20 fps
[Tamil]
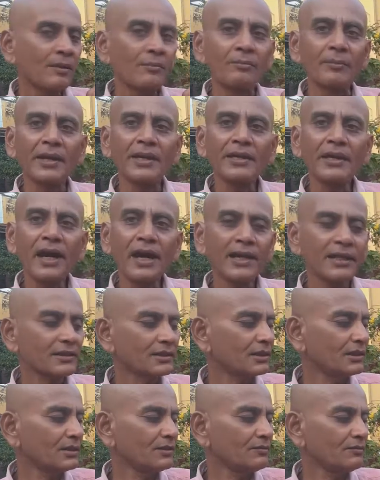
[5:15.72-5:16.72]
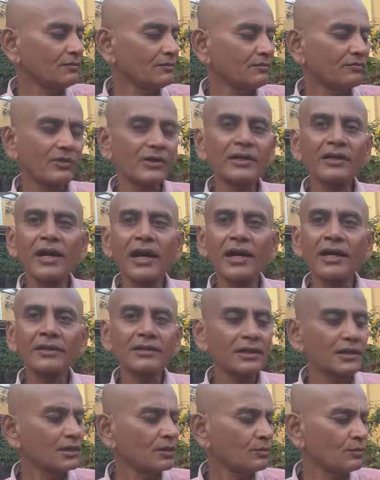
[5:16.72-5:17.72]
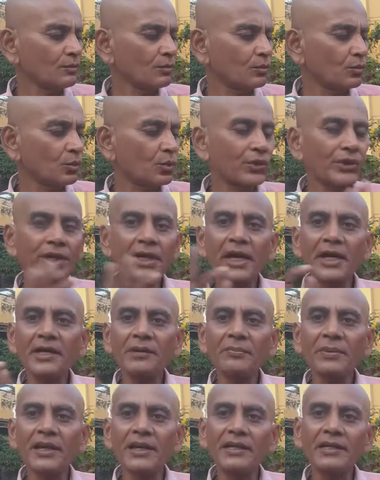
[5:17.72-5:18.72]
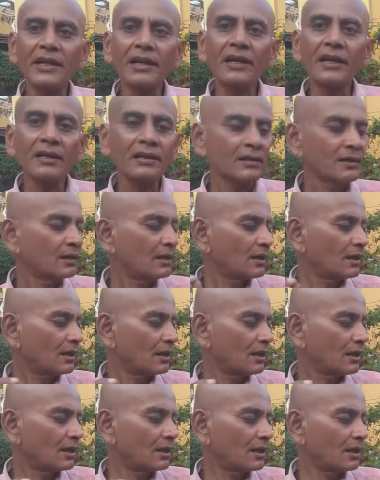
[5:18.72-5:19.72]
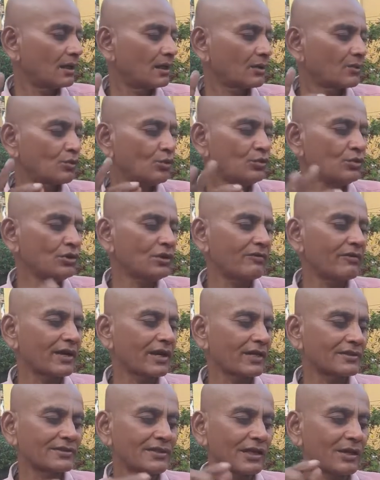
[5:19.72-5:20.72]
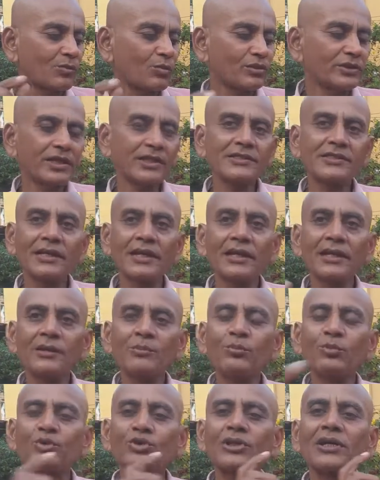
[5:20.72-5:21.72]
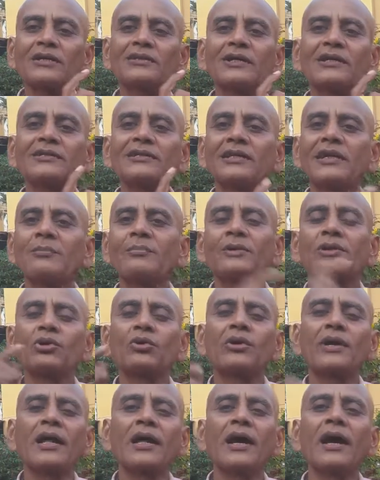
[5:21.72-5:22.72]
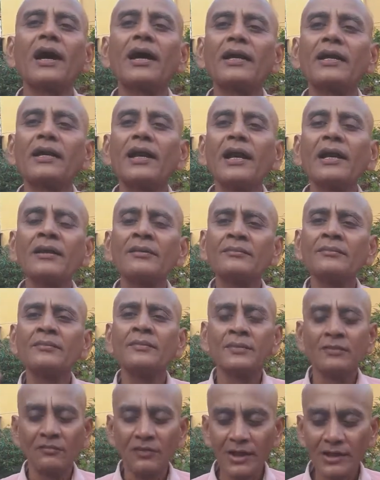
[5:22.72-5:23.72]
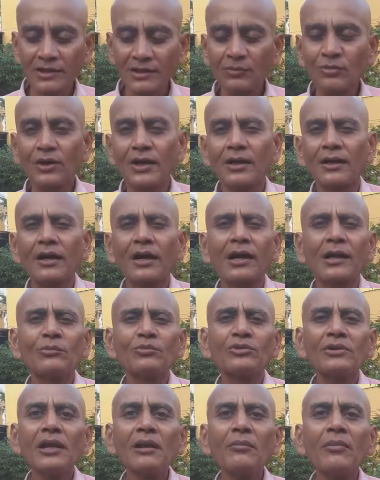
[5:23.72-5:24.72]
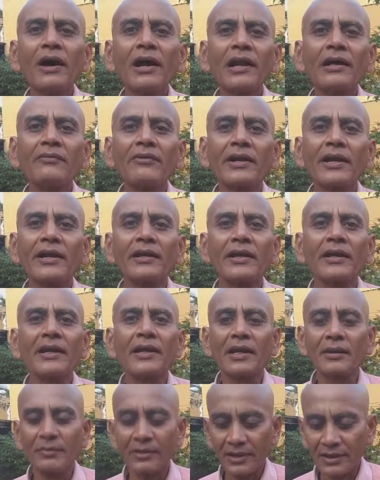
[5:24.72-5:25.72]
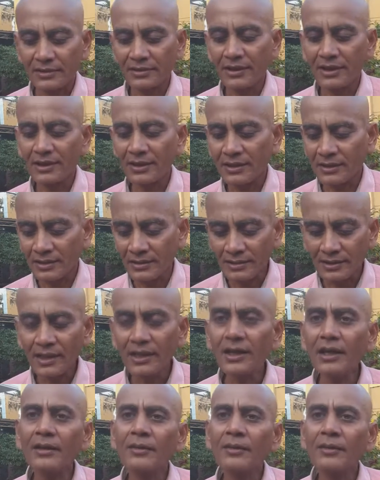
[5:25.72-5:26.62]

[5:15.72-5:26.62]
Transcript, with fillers: விஞ்ஞானத்தையும் விஞ்ஞானத்தையும் ஒரே அடிப்படையில் கொண்டு வர சில முயற்சிகள் இப்புத்தகத்தில் செய்யப்பட்டுள்ளன ஆகையினால் வழக்கம் போல காலை முதல் மாலை வரை நீரை மருந்தாக அருந்தி